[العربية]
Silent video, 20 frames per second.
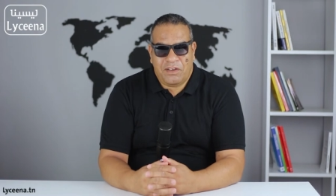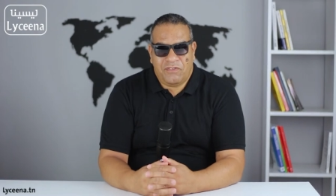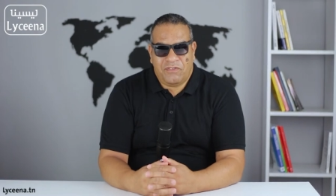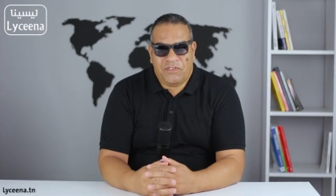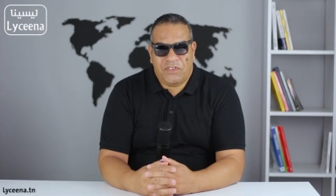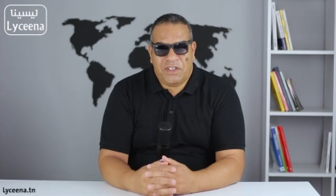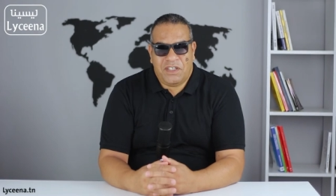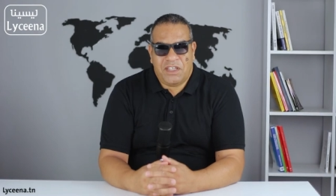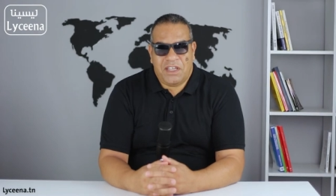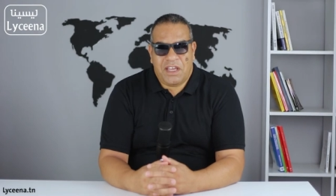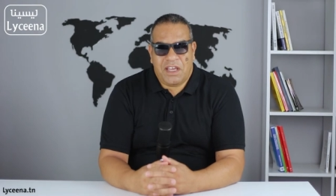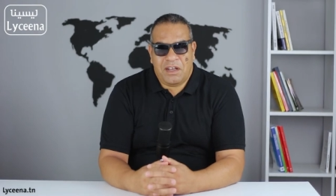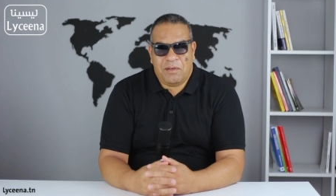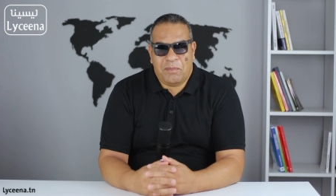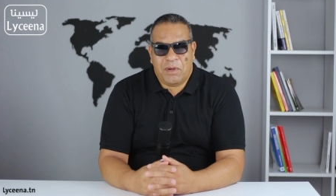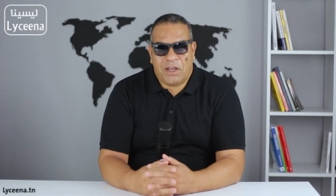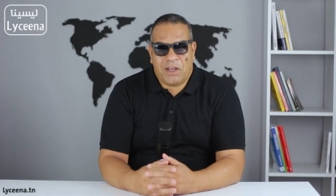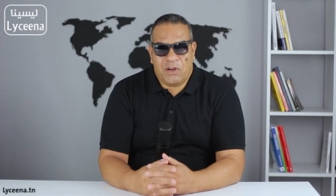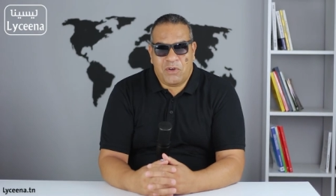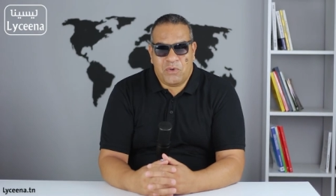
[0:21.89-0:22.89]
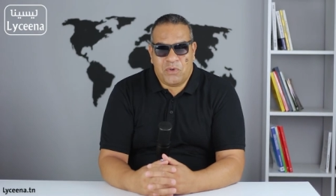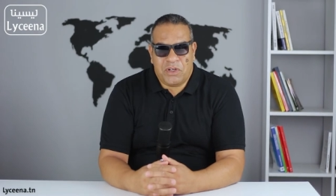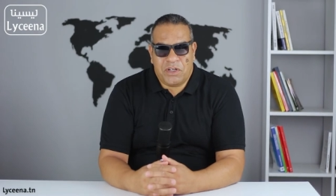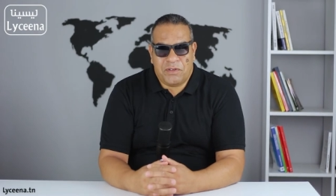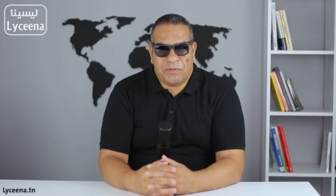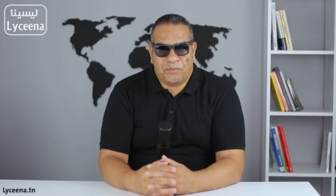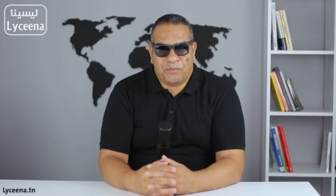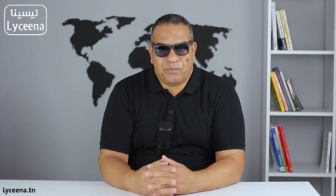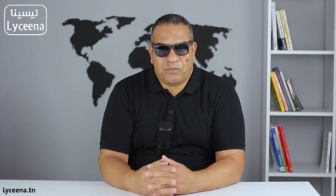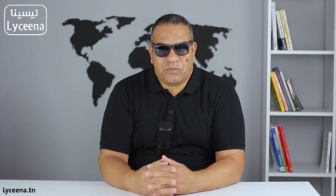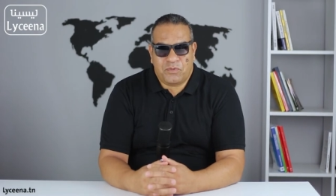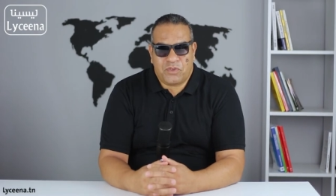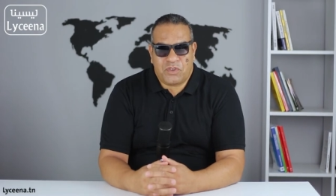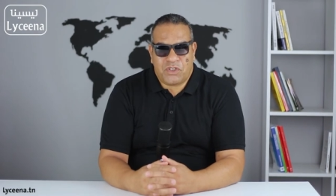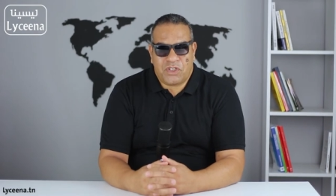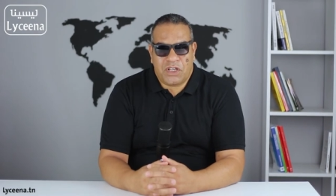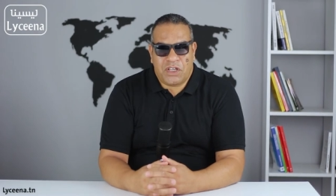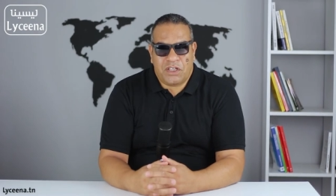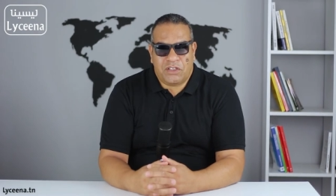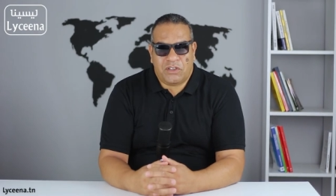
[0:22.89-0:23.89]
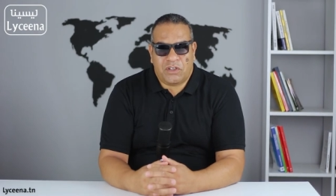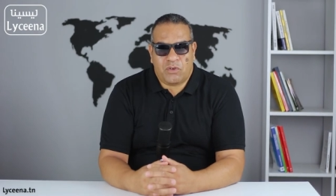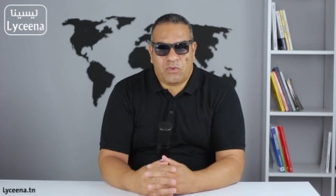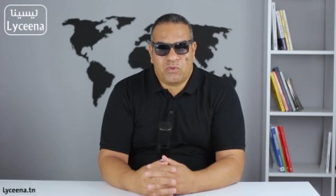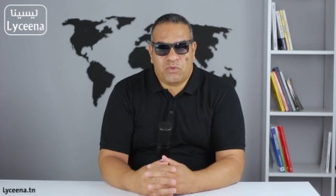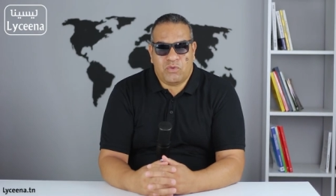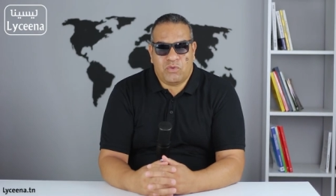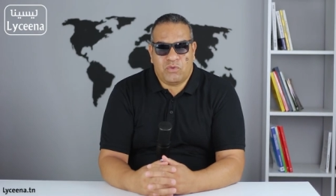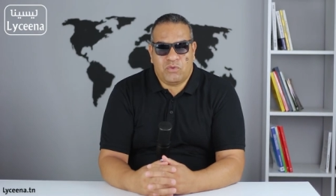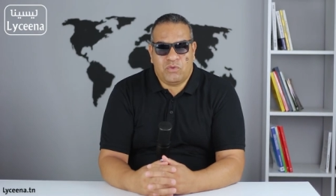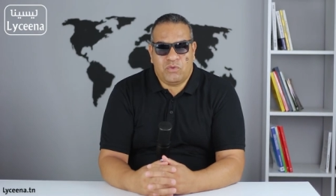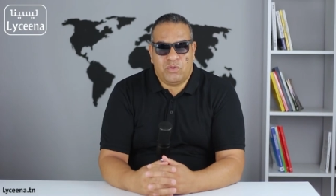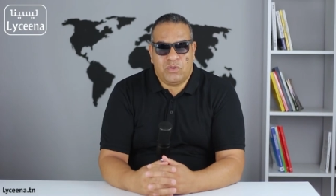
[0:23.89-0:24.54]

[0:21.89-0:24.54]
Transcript: في البكالوري ستكون